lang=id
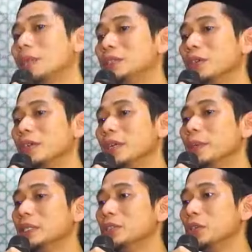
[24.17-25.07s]
pecol nih
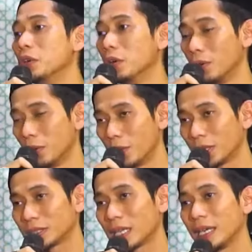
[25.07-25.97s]
bejo,
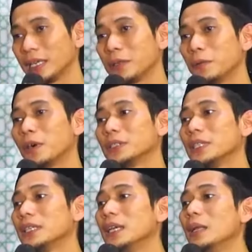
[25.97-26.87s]
wong saiki wong
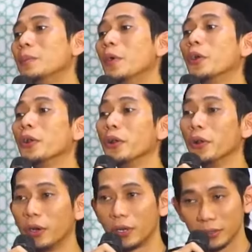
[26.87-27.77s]
sing gelem
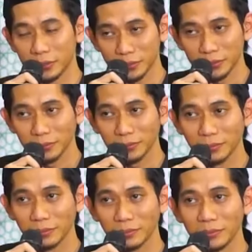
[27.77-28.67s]
mondok.
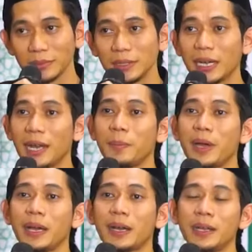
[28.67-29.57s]

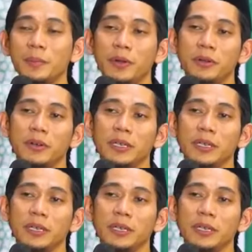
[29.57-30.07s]
Kenapa? Karena di pondok